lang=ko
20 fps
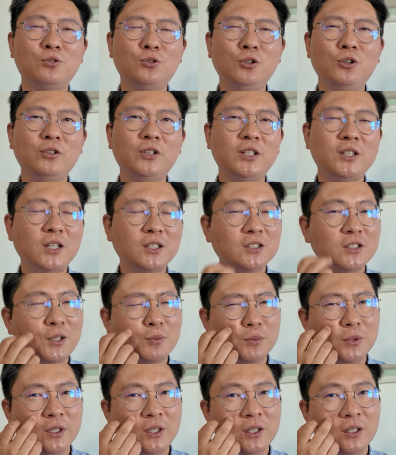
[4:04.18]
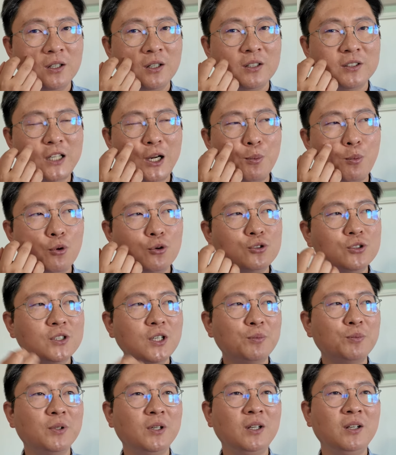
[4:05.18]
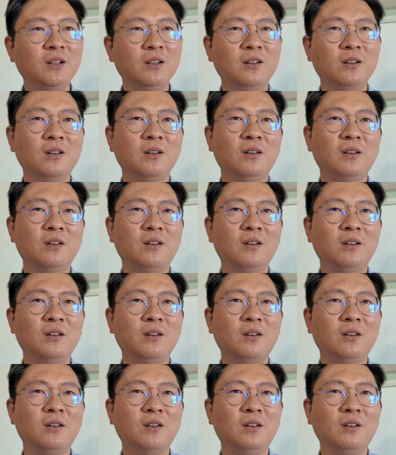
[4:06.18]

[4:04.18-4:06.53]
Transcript: 훈련되지 않은 사람들이, 잘 모르는 사람들이